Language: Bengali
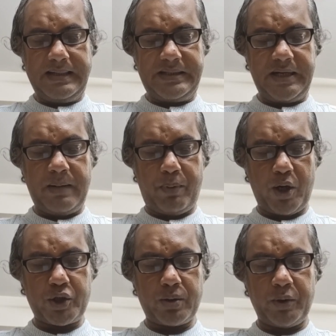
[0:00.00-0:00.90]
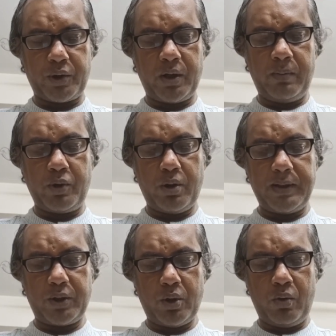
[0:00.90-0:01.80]
চীনের পররাষ্ট্র মন্ত্রণালয়ের
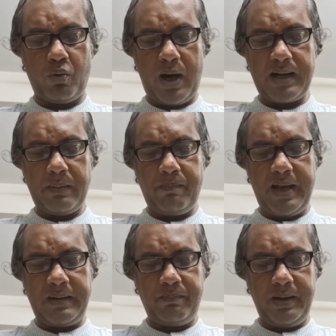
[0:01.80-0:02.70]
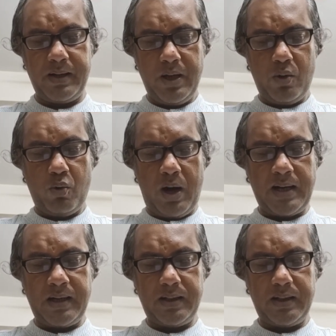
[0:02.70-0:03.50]
মুখপাত্র ওয়াং বিএনবি ওয়াং